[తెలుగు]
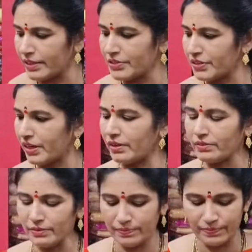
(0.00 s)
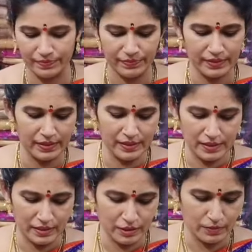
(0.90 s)
నెక్స్ట్ కలరు
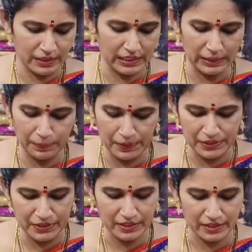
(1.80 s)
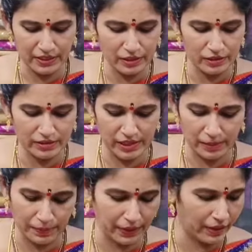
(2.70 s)
మనకి ఇది పింక్ షేడ్ అండి
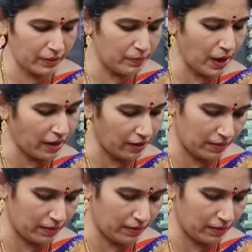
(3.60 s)
నియాన్ పింక్ అండ్ బ్లాక్